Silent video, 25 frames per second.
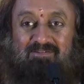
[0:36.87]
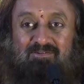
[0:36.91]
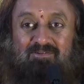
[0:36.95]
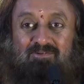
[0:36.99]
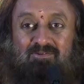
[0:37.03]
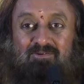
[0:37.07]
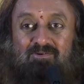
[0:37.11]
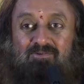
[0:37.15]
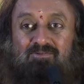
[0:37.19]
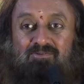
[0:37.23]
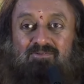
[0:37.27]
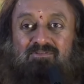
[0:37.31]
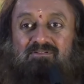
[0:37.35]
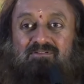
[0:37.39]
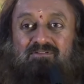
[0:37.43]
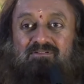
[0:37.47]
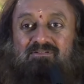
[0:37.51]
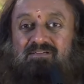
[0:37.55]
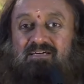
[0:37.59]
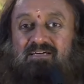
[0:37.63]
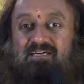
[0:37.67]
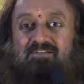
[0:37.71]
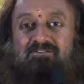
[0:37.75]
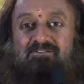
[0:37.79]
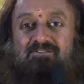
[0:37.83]
क्यों
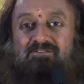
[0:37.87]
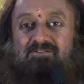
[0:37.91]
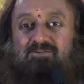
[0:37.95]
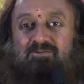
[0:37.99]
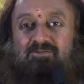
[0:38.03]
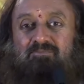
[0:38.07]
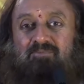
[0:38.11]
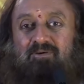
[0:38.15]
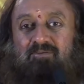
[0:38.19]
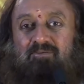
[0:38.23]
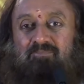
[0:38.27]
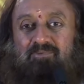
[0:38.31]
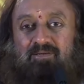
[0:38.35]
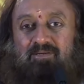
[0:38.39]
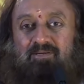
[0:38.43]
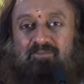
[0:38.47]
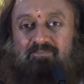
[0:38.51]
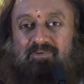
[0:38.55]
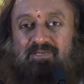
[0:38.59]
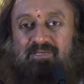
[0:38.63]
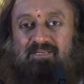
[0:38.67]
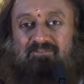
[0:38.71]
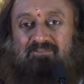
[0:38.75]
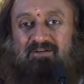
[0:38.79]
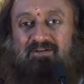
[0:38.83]
गर्व तुम अपने
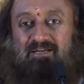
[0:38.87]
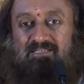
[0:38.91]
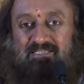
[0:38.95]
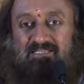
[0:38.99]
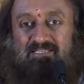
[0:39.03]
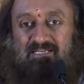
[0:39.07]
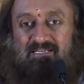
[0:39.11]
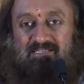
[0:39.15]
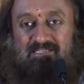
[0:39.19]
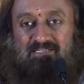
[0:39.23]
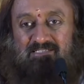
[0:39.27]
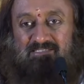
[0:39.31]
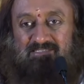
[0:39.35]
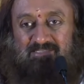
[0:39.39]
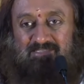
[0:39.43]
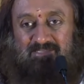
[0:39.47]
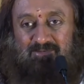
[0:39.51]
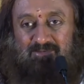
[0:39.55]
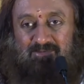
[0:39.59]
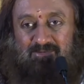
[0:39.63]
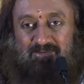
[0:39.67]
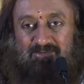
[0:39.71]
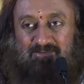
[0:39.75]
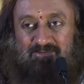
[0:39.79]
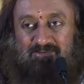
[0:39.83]
परिवार का करते
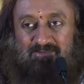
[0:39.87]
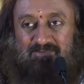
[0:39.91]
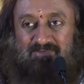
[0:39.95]
हो